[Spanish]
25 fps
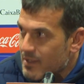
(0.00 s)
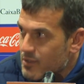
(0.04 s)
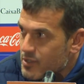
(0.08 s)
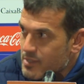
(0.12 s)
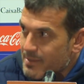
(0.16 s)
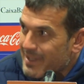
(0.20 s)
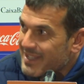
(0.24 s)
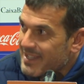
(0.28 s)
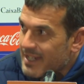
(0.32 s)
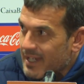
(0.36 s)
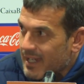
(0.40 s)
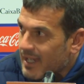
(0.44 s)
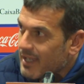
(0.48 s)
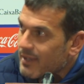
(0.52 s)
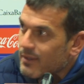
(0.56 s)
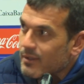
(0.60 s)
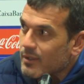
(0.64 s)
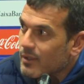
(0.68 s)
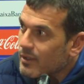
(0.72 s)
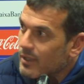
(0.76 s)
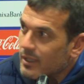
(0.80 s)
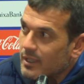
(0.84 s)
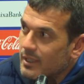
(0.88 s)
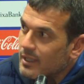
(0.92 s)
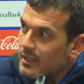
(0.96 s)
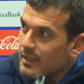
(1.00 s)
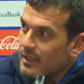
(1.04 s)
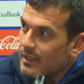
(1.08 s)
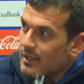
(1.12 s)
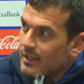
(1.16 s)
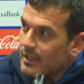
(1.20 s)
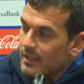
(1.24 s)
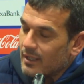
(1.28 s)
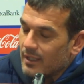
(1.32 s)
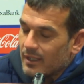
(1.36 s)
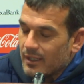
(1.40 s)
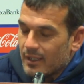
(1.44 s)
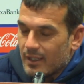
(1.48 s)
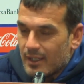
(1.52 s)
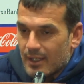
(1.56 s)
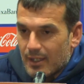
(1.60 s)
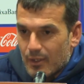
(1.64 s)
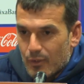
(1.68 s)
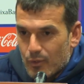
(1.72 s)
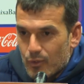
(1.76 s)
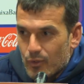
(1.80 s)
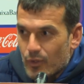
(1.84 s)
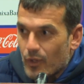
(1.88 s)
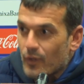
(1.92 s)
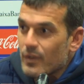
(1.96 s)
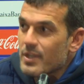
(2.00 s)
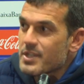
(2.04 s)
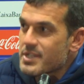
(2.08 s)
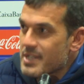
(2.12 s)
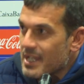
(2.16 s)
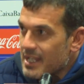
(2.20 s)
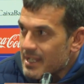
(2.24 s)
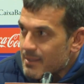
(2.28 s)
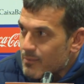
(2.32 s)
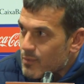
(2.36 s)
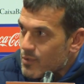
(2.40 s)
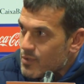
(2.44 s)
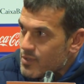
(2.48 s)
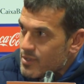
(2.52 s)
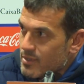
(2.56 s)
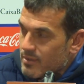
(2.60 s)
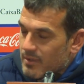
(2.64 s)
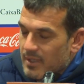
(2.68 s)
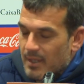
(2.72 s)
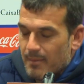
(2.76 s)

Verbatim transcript: nos iba tragando al club. ¿Dónde salimos?